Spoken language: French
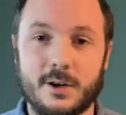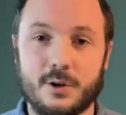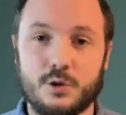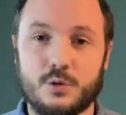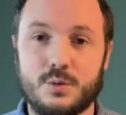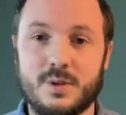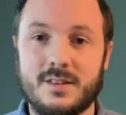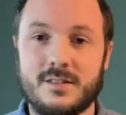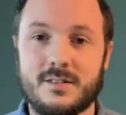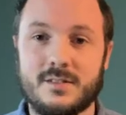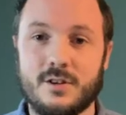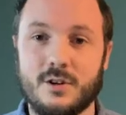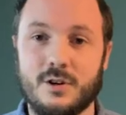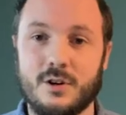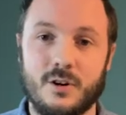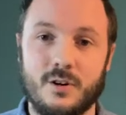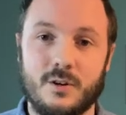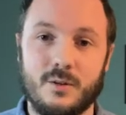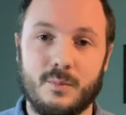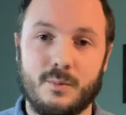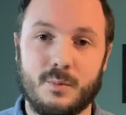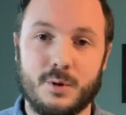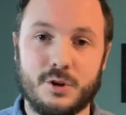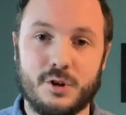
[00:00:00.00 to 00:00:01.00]
Et ensuite, ce que le
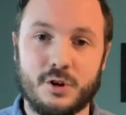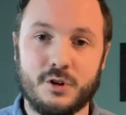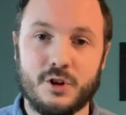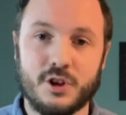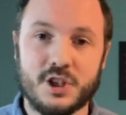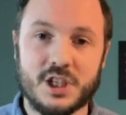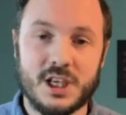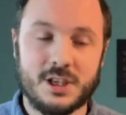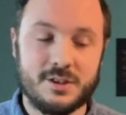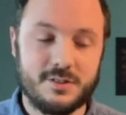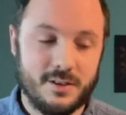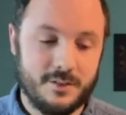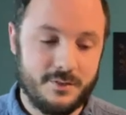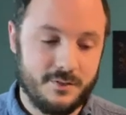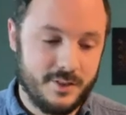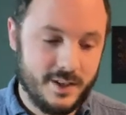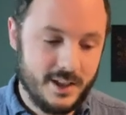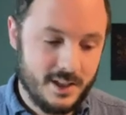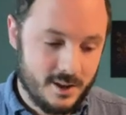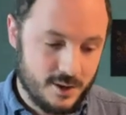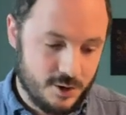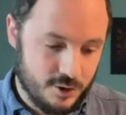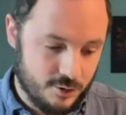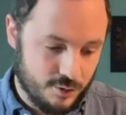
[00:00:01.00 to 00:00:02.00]
moteur de recherche va
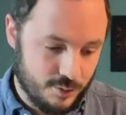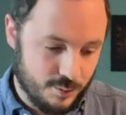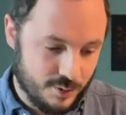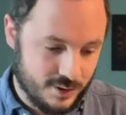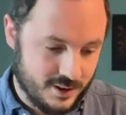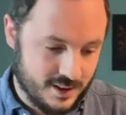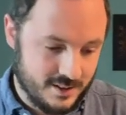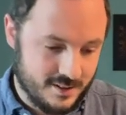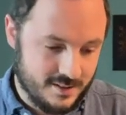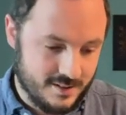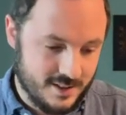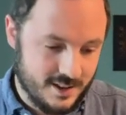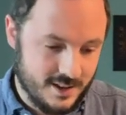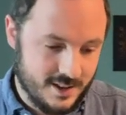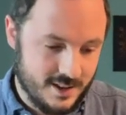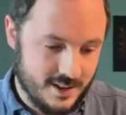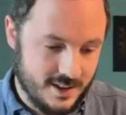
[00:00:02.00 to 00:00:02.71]
faire, je vous montre ici,